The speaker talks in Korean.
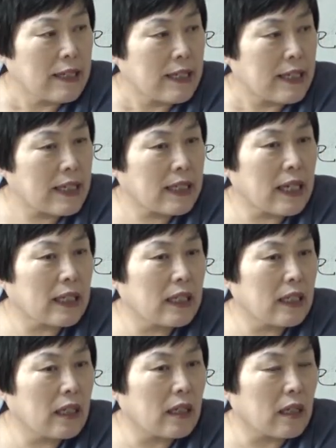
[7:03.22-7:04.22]

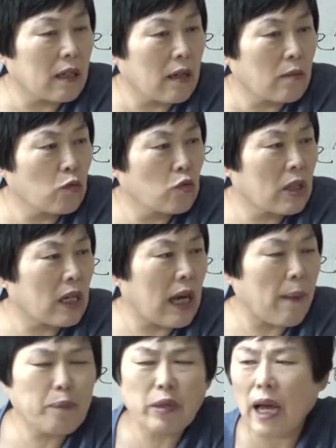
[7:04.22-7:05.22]
식상이 우리가
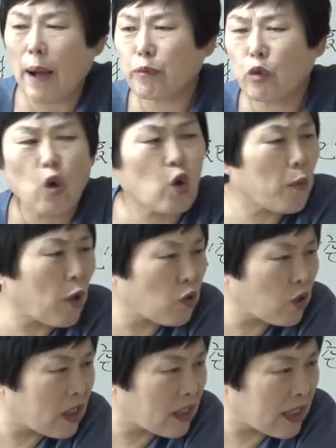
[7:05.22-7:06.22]
갑기합 토로
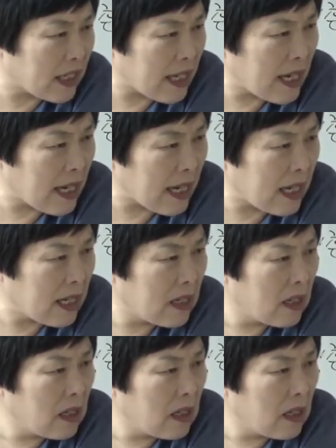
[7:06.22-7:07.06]
배웠잖아.